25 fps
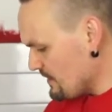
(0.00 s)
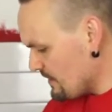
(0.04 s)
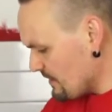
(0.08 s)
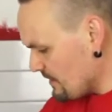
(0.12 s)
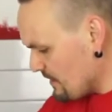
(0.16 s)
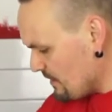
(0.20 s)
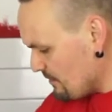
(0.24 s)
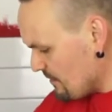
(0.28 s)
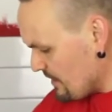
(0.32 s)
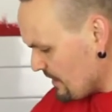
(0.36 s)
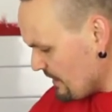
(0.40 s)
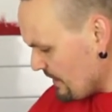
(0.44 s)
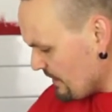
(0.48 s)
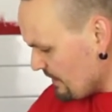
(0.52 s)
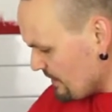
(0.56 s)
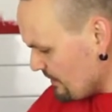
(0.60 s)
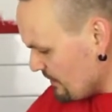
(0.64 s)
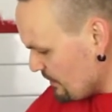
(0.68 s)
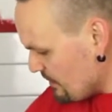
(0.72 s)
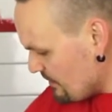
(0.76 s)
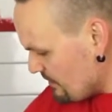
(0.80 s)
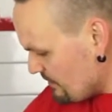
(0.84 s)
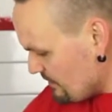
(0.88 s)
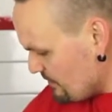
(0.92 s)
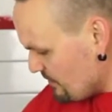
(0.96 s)
den kann man
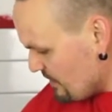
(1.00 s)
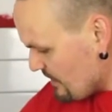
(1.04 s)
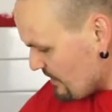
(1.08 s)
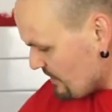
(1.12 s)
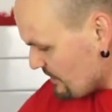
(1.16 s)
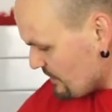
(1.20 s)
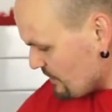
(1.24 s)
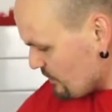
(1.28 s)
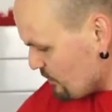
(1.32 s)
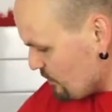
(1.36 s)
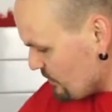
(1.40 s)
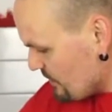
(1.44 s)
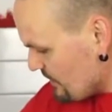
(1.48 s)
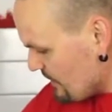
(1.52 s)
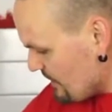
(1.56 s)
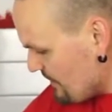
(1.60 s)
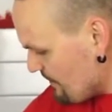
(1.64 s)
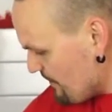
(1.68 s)
eigentlich immer ganz gut